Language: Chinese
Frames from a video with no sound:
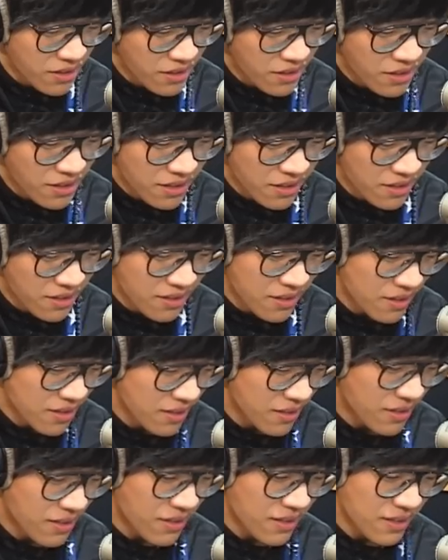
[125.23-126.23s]
是一天，
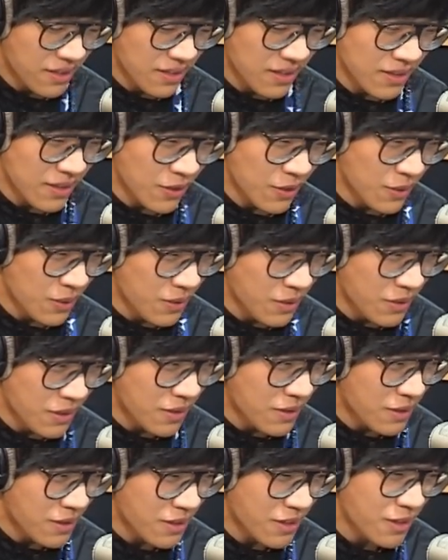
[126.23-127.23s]
然后你
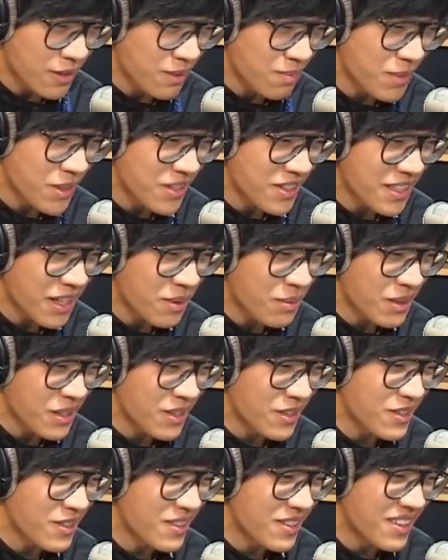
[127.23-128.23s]
自己闷在那边
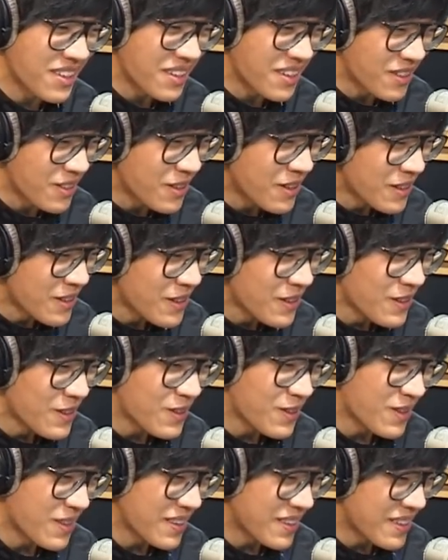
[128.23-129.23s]
也是一天，嗯，
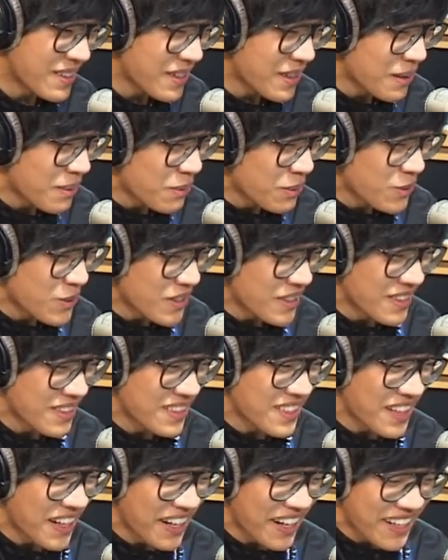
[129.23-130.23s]
对吧？何不这个
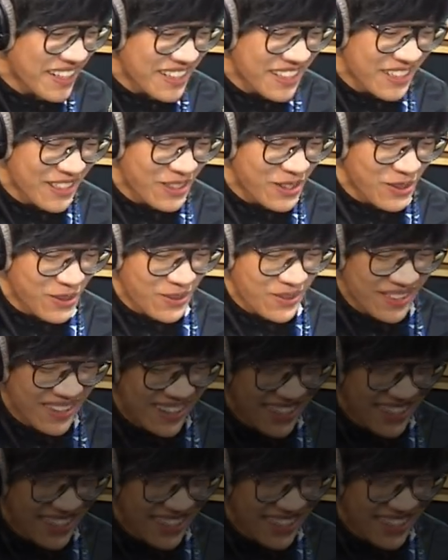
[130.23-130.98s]
敞开心胸这